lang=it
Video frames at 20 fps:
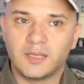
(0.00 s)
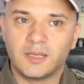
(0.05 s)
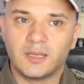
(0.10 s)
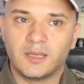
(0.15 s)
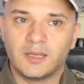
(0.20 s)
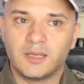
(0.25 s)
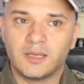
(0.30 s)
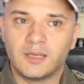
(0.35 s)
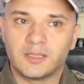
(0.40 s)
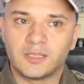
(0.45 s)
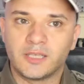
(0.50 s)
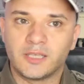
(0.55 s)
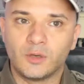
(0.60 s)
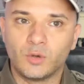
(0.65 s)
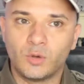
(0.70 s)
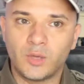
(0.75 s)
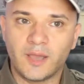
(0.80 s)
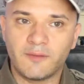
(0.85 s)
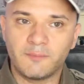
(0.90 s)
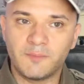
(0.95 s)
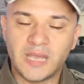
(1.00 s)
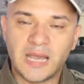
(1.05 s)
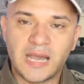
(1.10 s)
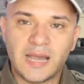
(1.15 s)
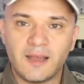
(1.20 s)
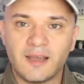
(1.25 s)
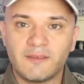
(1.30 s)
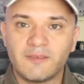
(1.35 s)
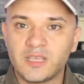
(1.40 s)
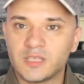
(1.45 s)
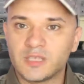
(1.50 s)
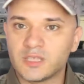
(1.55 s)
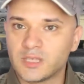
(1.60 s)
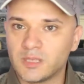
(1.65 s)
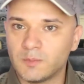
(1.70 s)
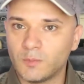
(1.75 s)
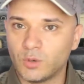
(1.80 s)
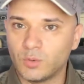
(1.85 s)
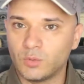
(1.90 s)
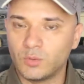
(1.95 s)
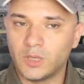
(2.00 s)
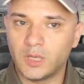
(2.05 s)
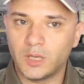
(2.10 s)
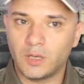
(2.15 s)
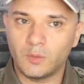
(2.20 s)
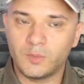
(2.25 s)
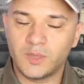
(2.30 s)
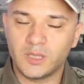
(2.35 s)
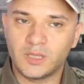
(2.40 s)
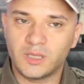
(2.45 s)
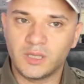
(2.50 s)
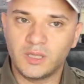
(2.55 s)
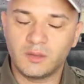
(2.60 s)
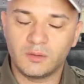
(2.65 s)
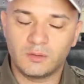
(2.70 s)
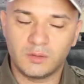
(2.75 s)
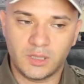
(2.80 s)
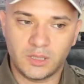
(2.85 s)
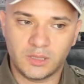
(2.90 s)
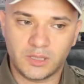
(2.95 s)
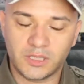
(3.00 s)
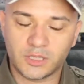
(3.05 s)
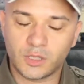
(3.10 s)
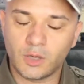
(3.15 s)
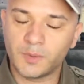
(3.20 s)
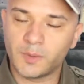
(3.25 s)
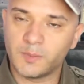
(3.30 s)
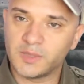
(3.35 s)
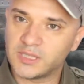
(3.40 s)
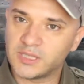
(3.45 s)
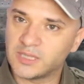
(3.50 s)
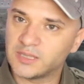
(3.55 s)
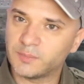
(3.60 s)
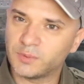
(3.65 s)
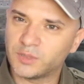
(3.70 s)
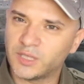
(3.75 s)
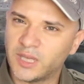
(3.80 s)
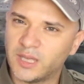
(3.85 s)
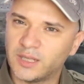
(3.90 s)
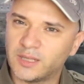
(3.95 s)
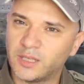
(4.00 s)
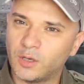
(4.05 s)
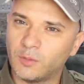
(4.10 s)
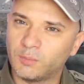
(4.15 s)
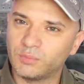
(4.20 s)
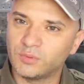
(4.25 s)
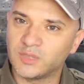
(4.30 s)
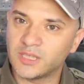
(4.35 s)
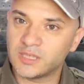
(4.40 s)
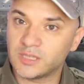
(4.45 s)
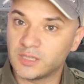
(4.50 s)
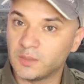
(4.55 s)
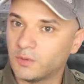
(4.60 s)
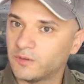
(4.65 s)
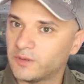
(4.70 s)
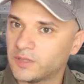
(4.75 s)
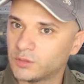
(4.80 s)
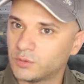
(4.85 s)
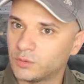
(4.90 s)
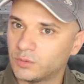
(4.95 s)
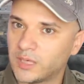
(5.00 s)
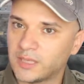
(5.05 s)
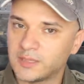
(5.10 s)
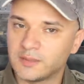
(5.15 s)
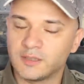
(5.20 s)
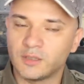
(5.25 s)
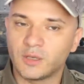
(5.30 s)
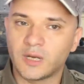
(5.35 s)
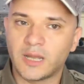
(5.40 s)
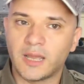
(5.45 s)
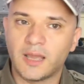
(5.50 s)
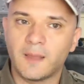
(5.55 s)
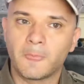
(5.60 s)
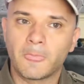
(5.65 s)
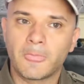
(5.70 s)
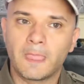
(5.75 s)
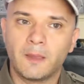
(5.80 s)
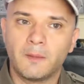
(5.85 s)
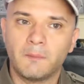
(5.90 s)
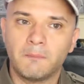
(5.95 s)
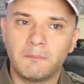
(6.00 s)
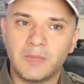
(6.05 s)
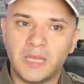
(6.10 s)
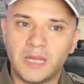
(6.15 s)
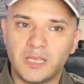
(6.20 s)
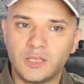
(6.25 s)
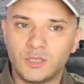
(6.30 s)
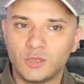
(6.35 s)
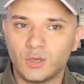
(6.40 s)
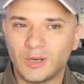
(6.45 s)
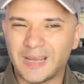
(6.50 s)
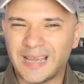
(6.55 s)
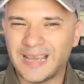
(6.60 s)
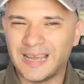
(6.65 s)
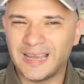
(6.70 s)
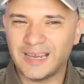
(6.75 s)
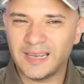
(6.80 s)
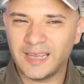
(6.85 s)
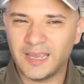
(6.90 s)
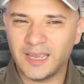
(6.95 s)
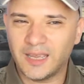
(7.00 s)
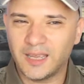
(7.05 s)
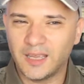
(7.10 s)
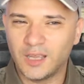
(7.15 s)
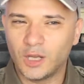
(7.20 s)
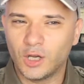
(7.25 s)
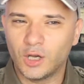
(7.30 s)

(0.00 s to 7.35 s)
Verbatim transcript: Eh, se noi abbia, avessimo un, un, telescopio abbastanza potente e lo puntassimo verso una zona meridionale